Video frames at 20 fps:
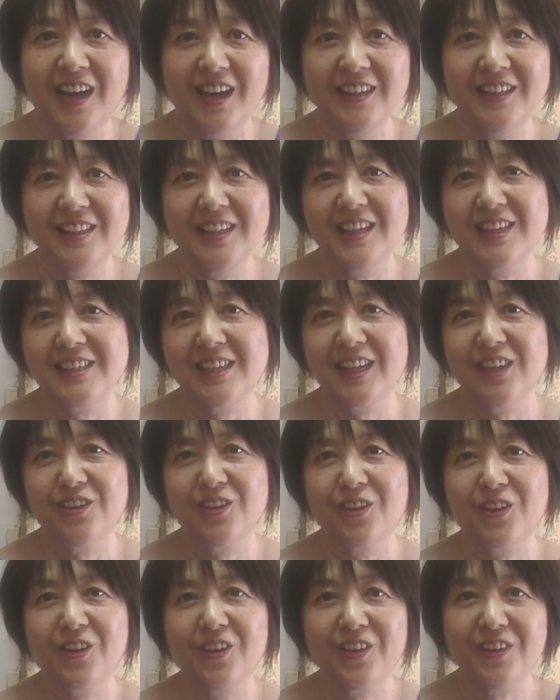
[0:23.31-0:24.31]
花澤さん
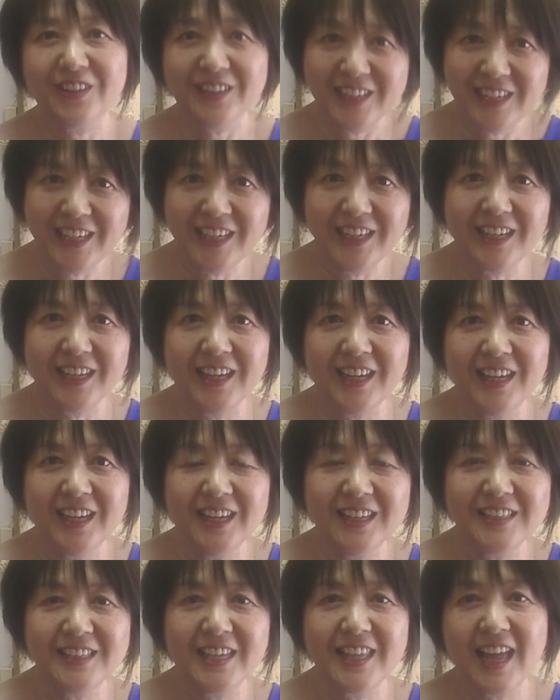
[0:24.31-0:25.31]
のところに
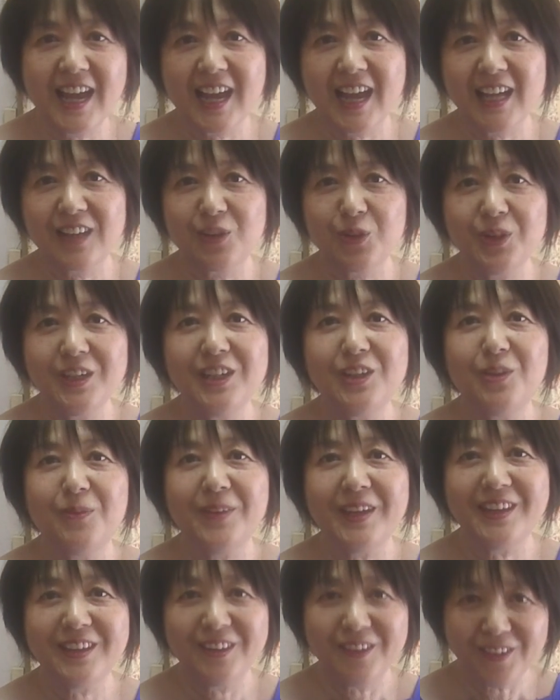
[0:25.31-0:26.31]
背中
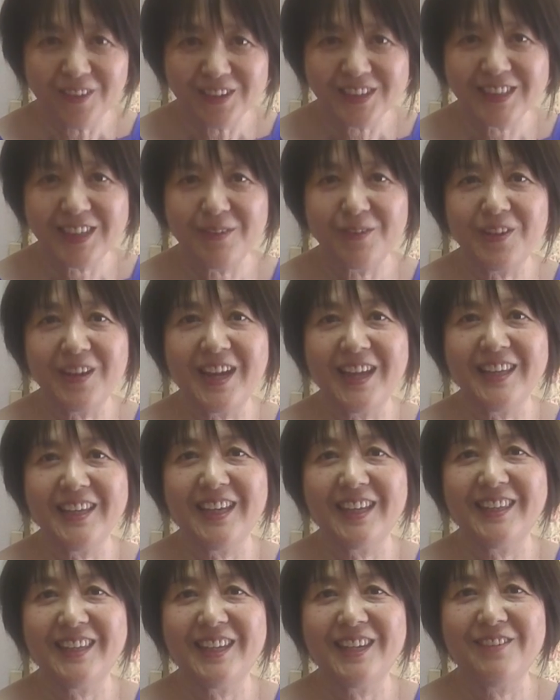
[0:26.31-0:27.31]
トリートメントをしてもらい
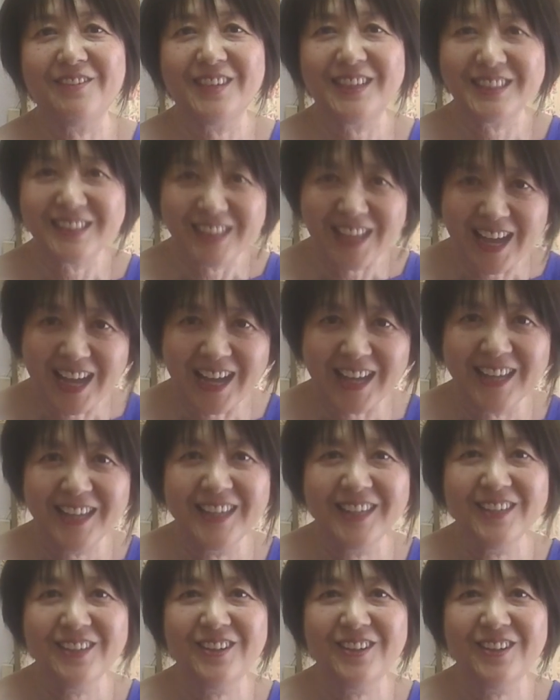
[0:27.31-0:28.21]
にやってきました。